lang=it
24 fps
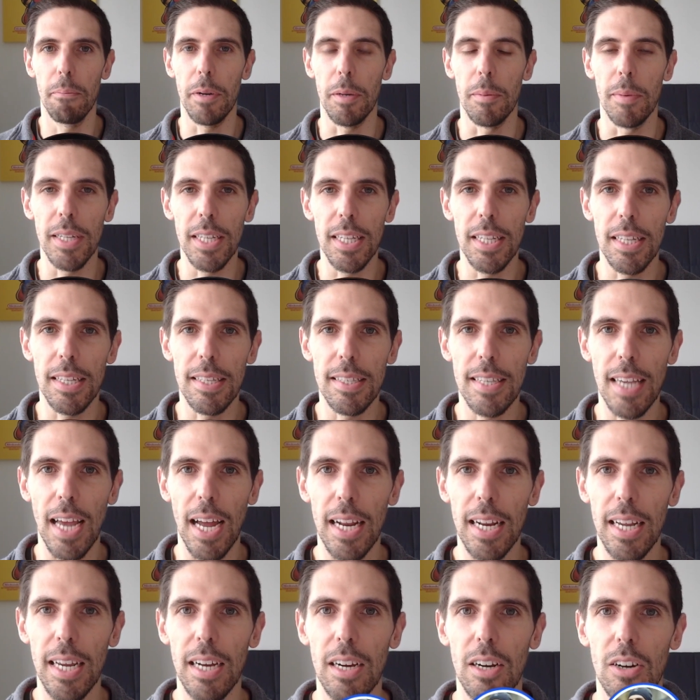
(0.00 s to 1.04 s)
Prima di
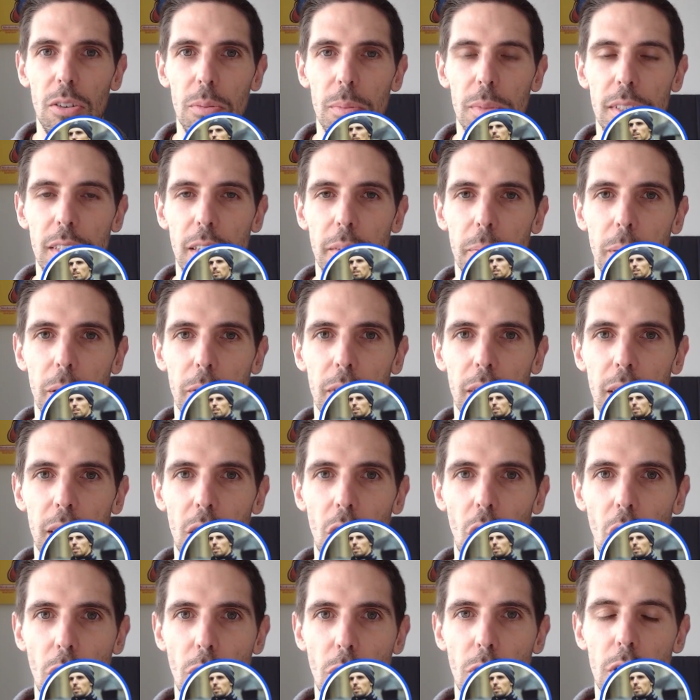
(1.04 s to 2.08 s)
iniziare, come sempre vi
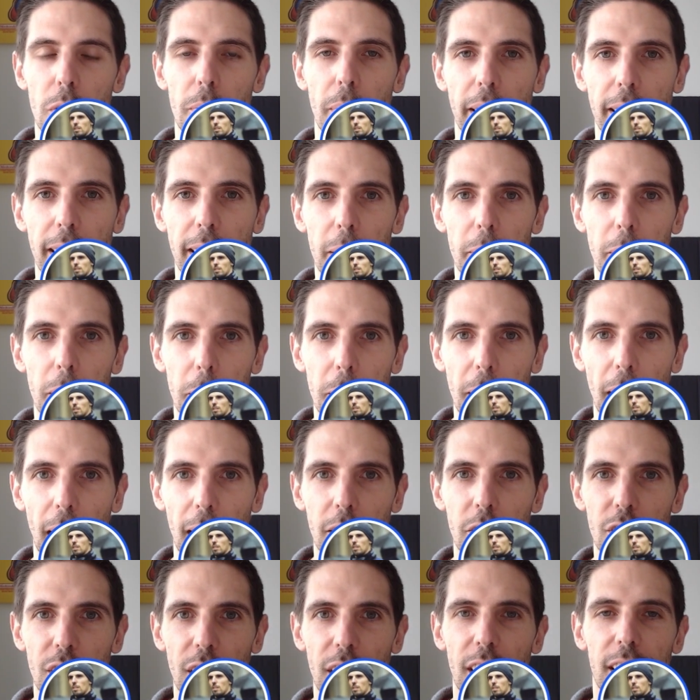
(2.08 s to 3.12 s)
ricordo di mettere mi
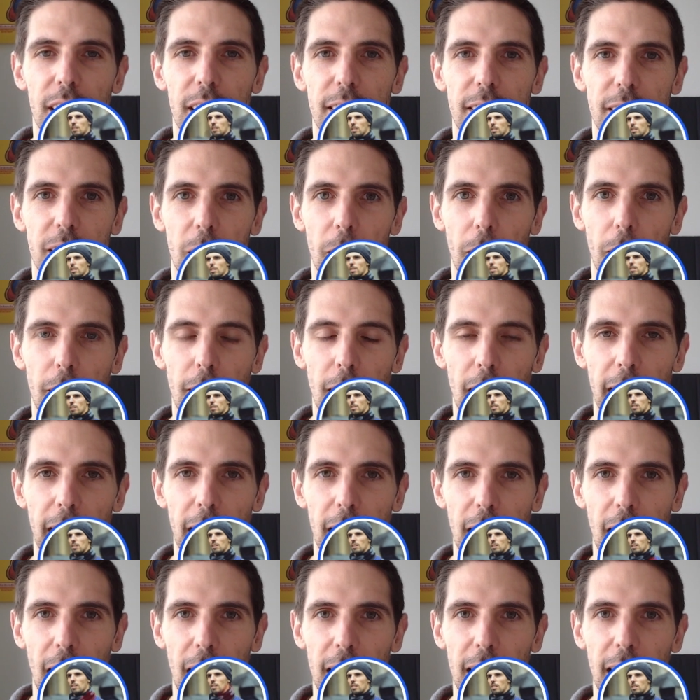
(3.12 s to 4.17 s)
piace, iscrivervi al
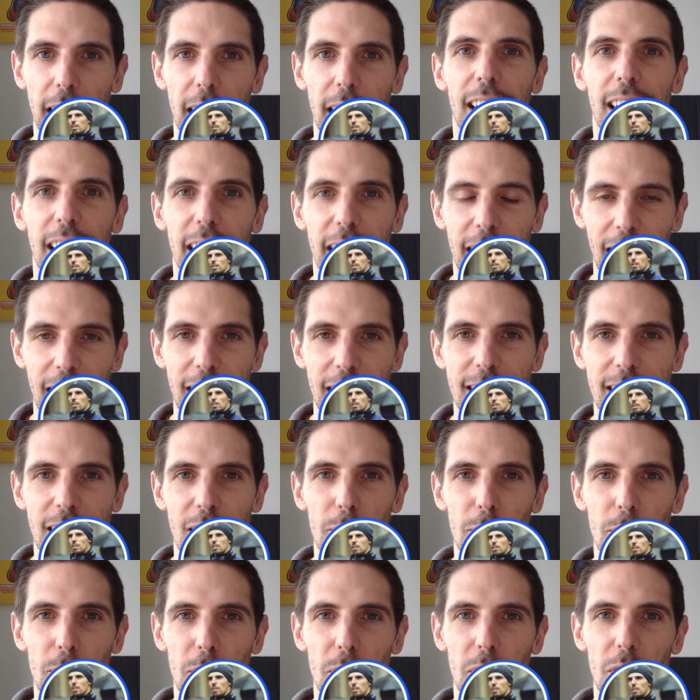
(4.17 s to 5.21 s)
canale e grazie a
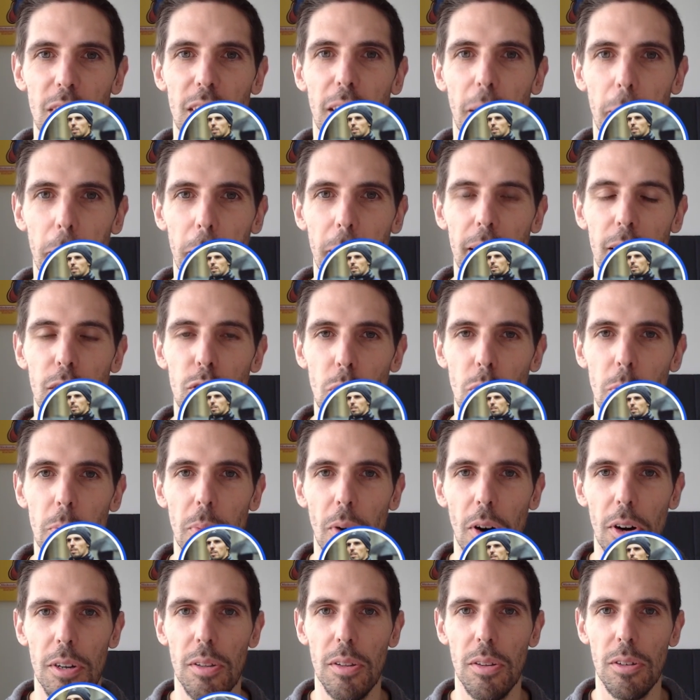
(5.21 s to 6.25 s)
tutti per il
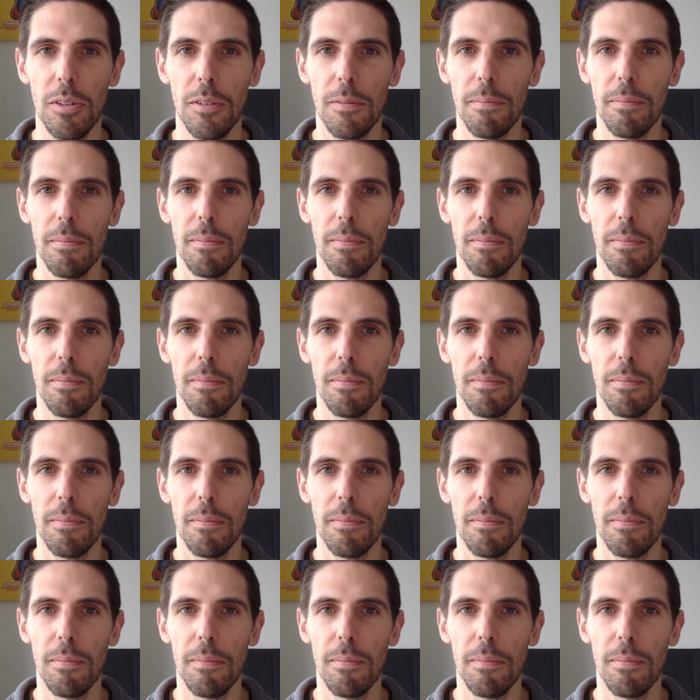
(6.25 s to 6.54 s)
supporto.